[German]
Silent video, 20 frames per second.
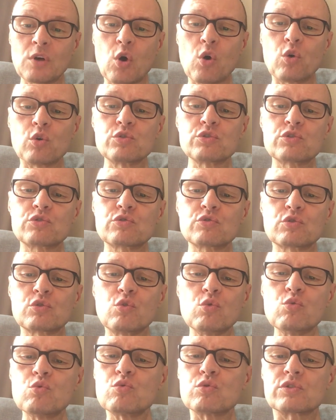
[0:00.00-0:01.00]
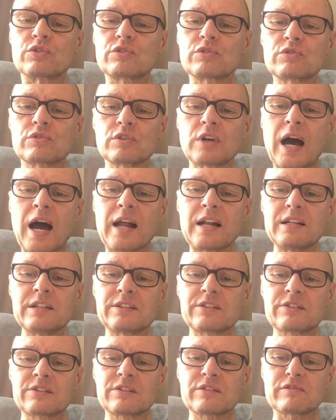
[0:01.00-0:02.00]
Und gut,
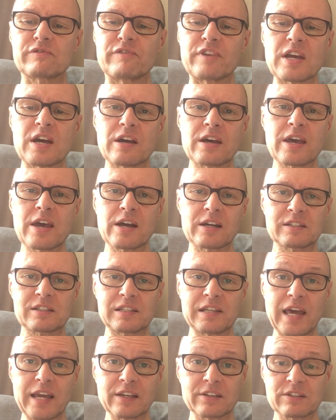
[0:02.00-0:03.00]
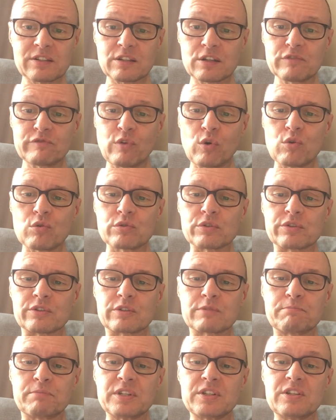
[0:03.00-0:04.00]
als wär er's längst
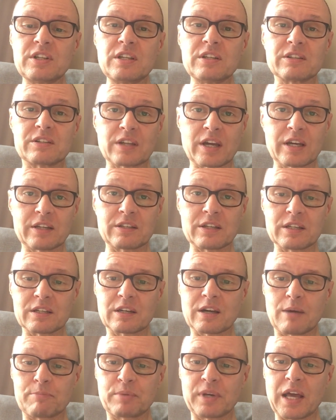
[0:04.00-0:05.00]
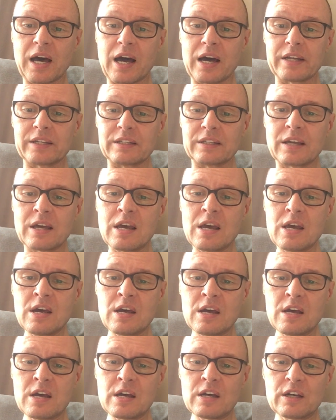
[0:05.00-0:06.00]
gewohnt, bedient er den Kaplan.
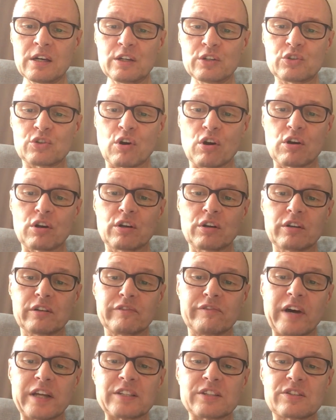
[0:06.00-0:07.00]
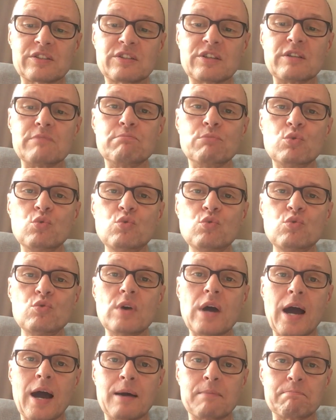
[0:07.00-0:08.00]
Doch wann's die
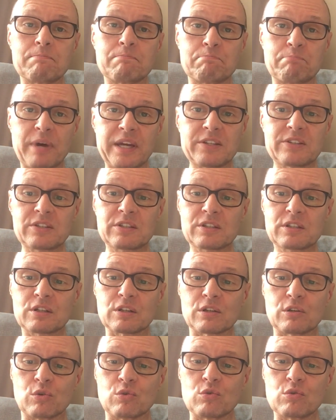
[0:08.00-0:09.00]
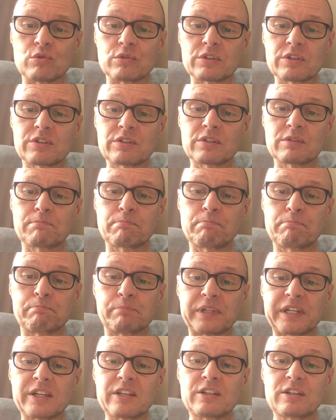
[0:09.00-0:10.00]
Müh am besten lohnt,
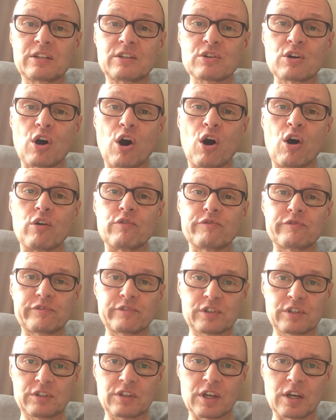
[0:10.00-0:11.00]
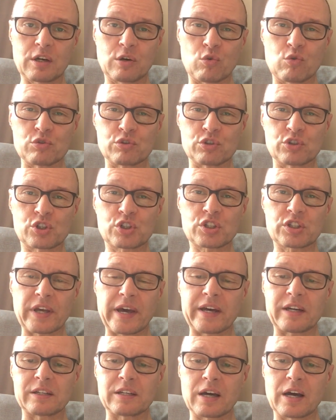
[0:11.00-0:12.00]
bricht oft der
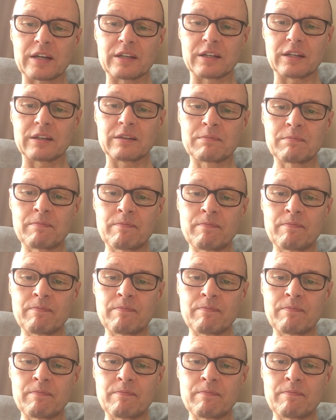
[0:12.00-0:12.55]
Unstern an.